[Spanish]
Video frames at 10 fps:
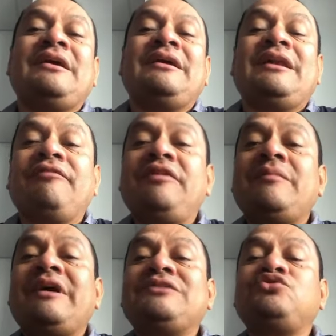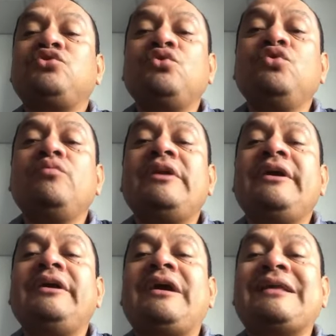La fibra
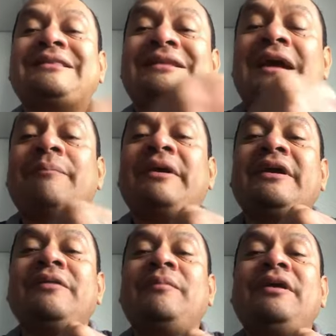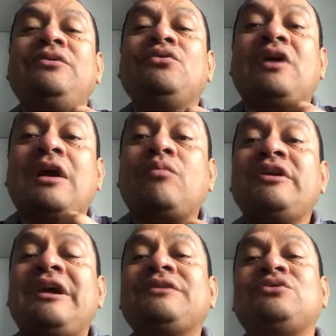soluble atrapa en el medio
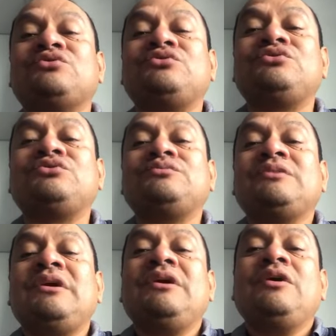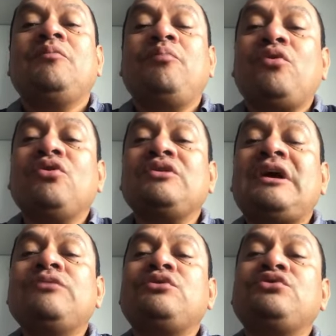carbohidratos. Por lo
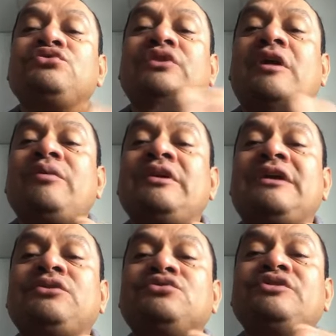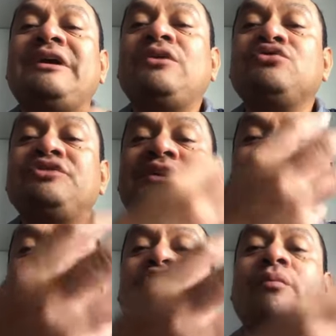tanto, estos carbohidratos ya no se
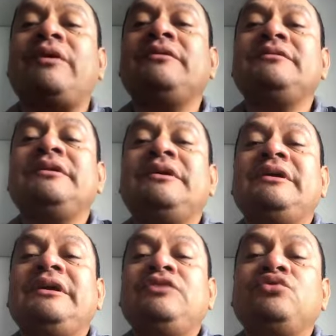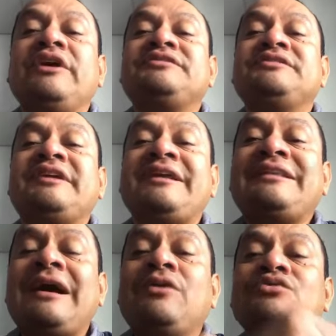absorben y son
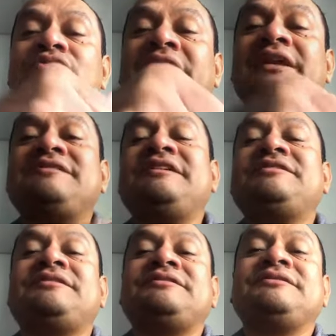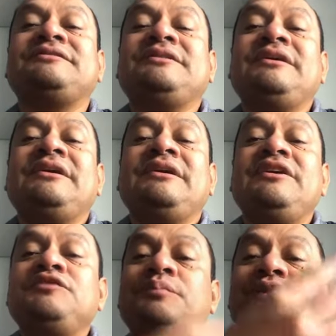excretados en las heces. Y
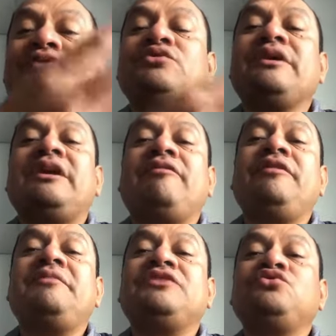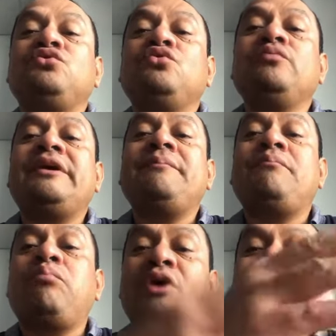es por eso que la fibra soluble
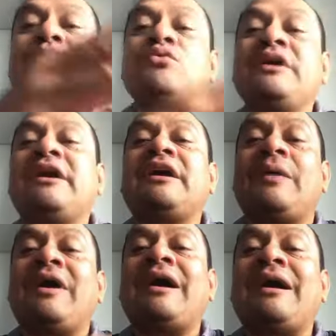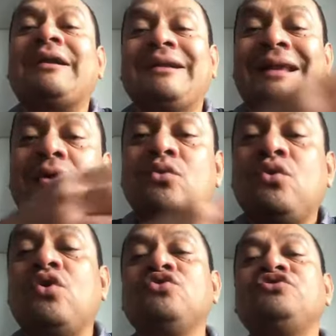puede ayudar a bajar la
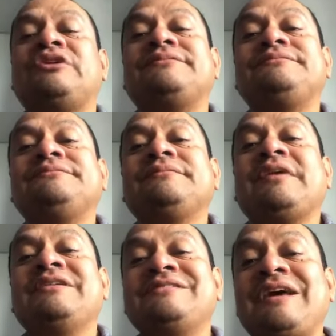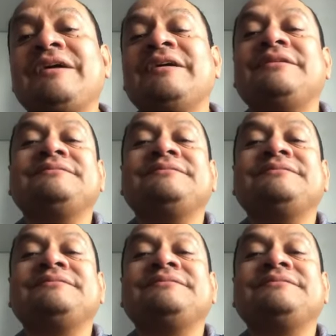glucosa en sangre.